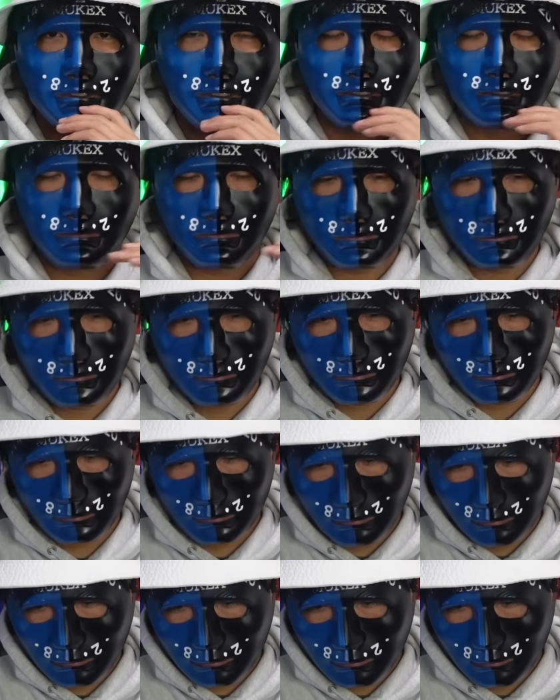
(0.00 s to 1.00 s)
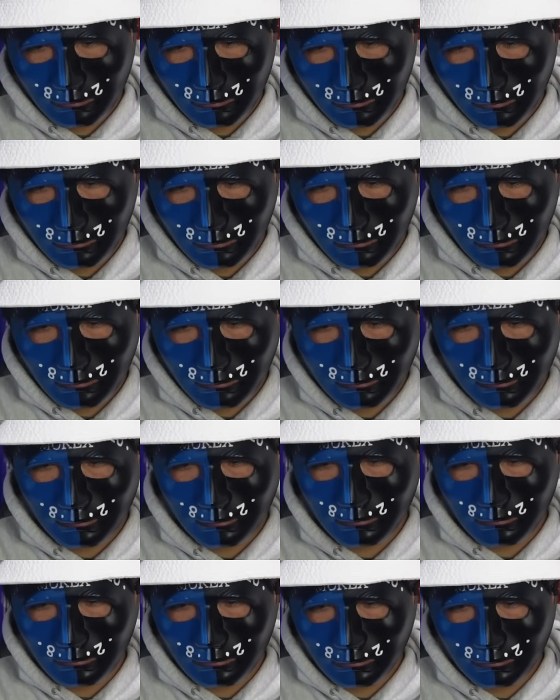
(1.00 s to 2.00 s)
ただこの
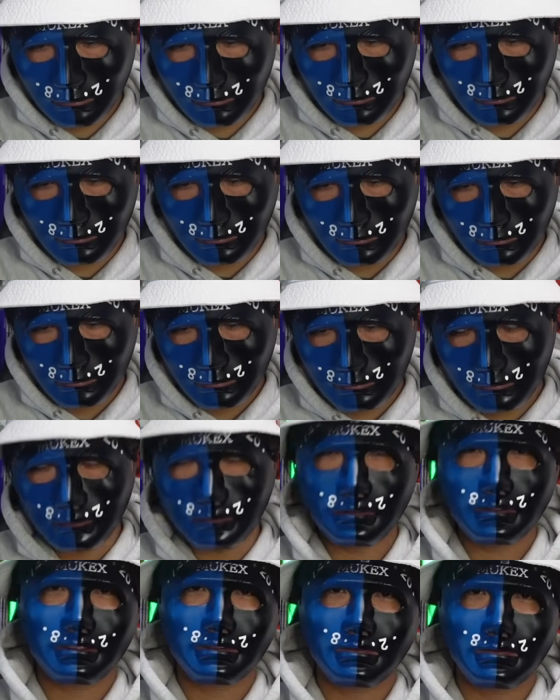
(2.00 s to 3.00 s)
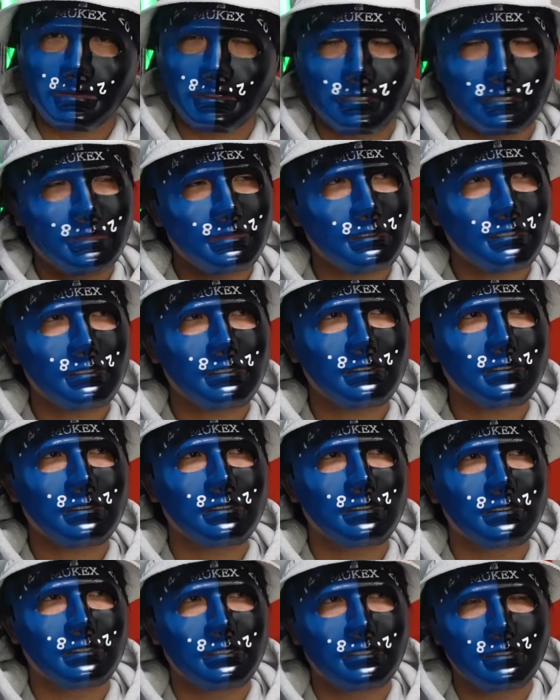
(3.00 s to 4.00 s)
2023年の上半
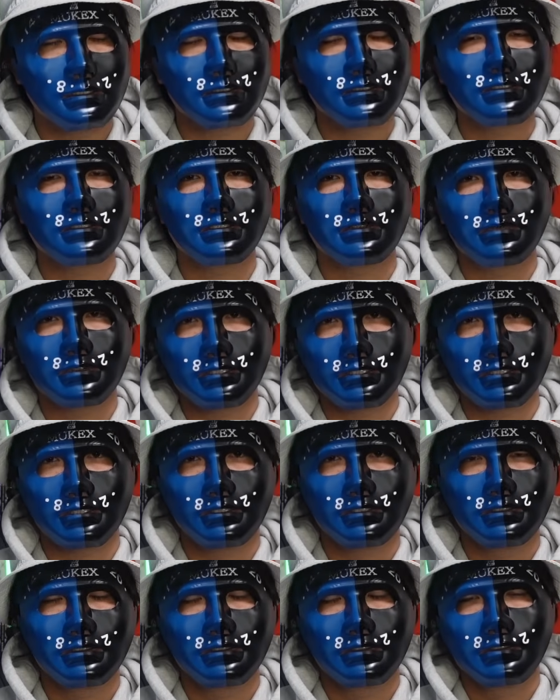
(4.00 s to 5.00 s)
期に関しては